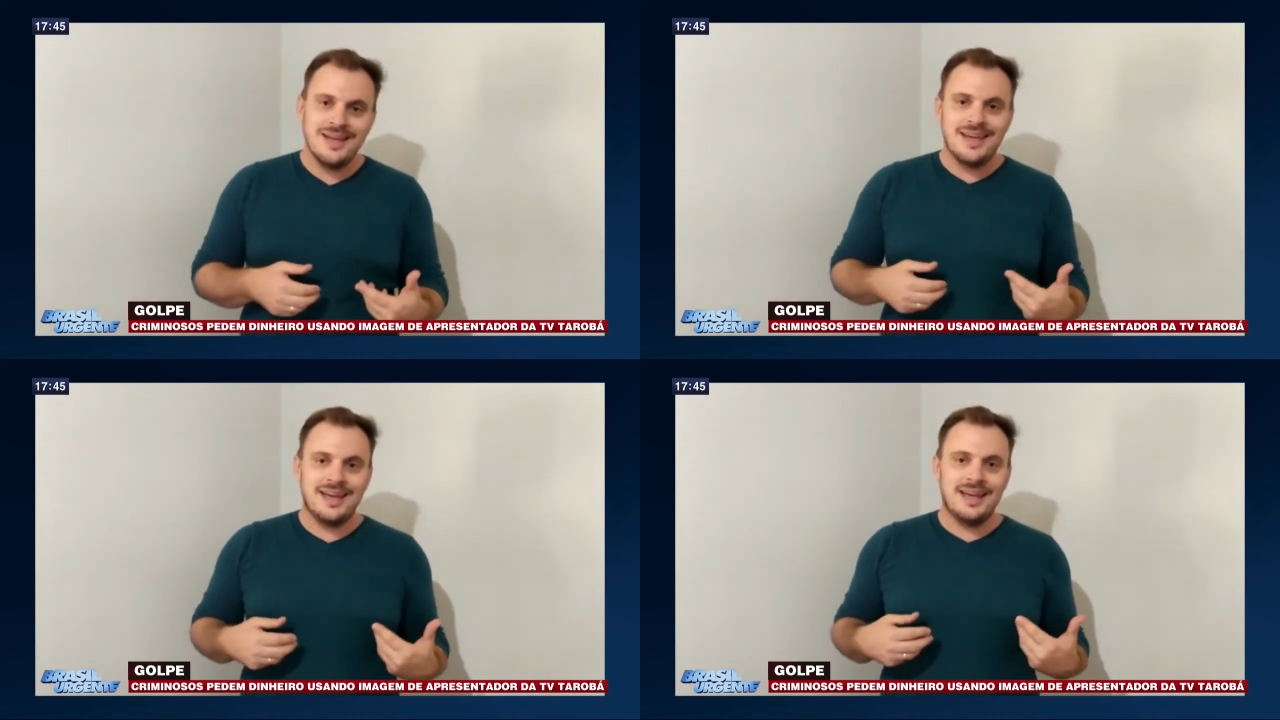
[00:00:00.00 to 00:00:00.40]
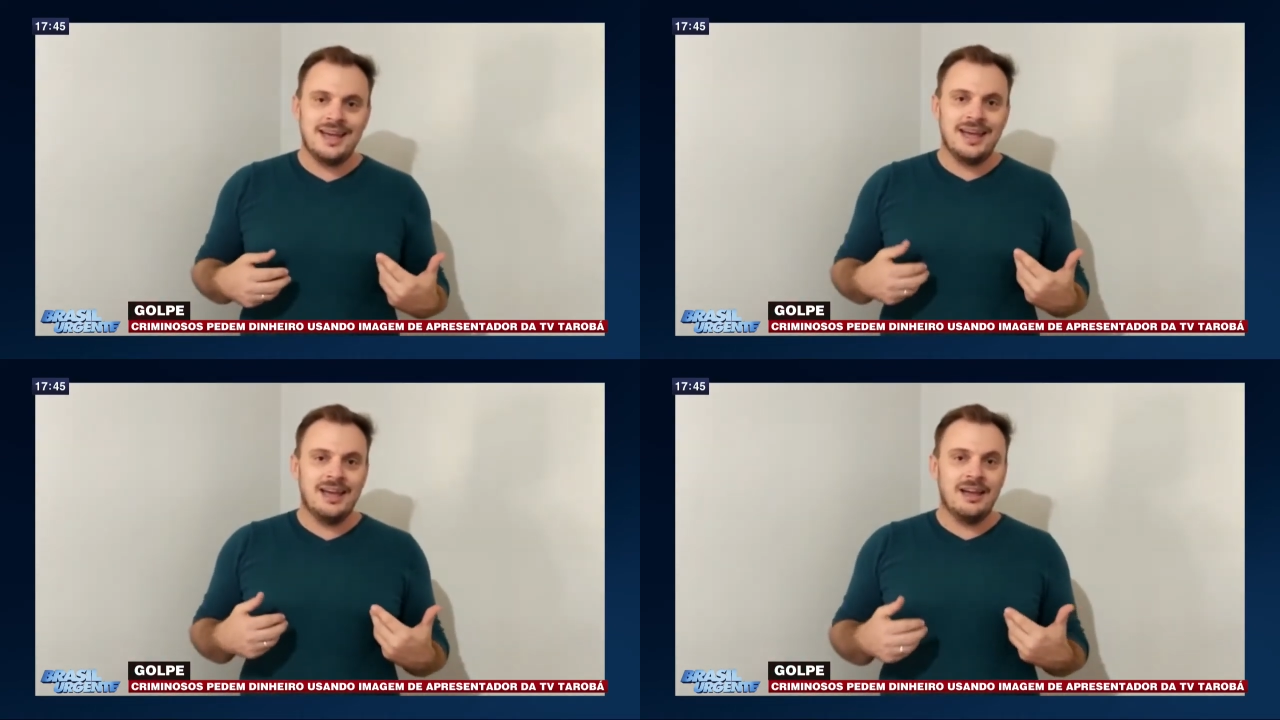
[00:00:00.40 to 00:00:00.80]

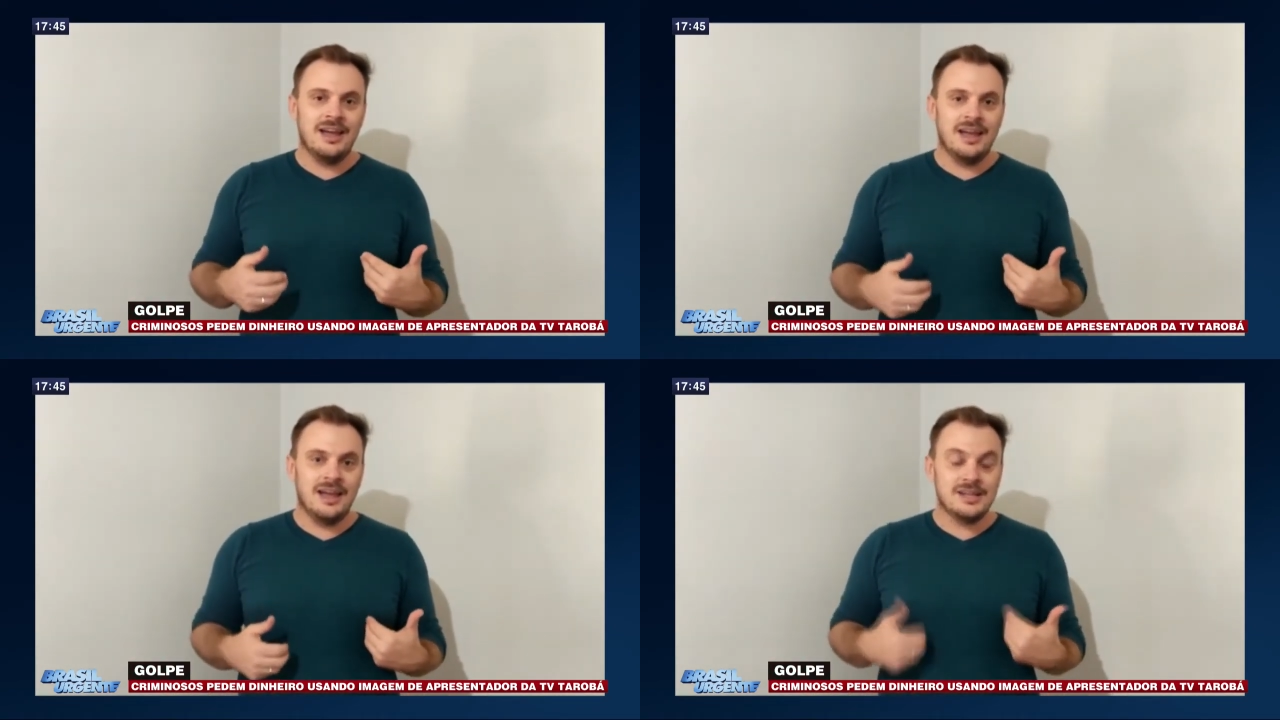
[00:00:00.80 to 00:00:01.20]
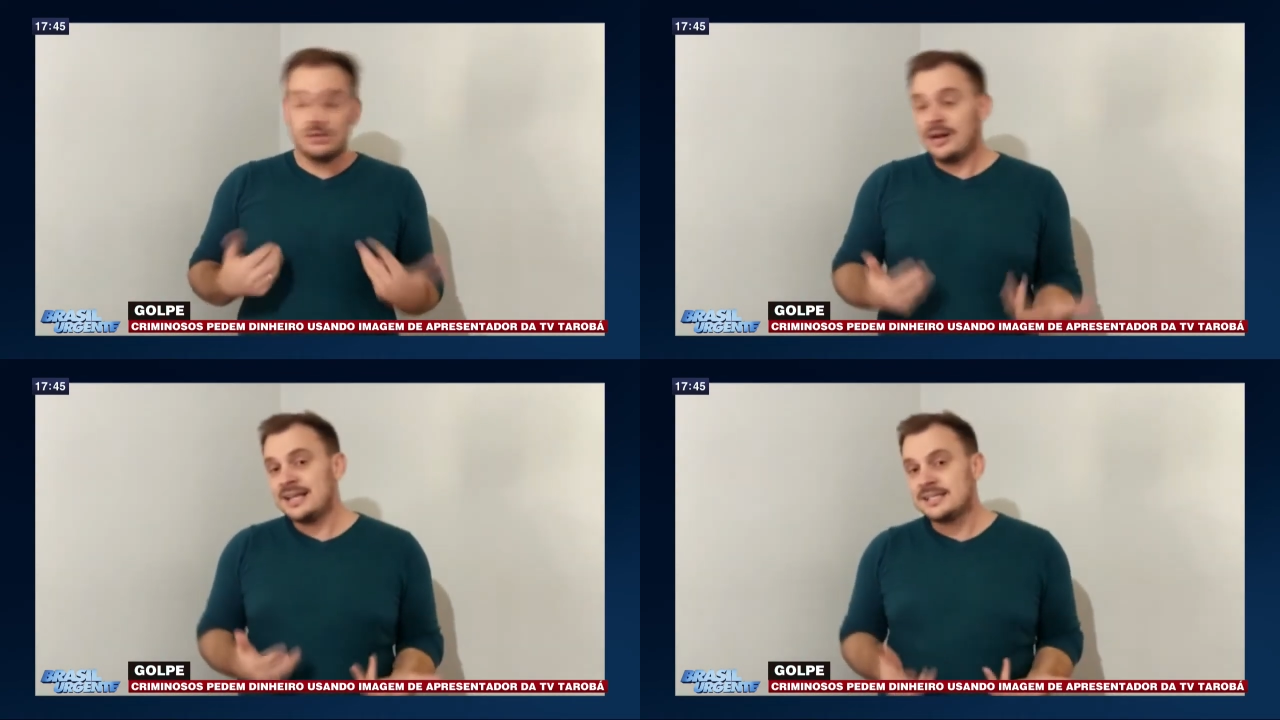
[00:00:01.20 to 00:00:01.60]
é,
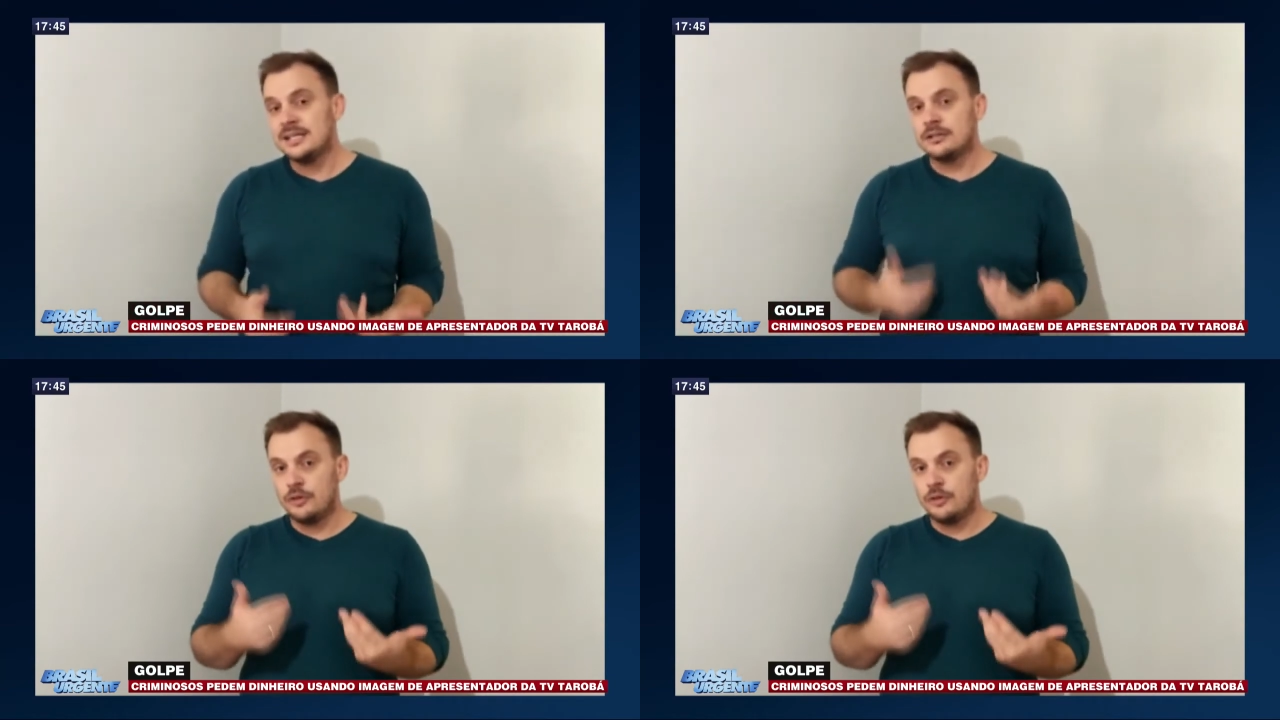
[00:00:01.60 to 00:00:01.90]
estou casando casando,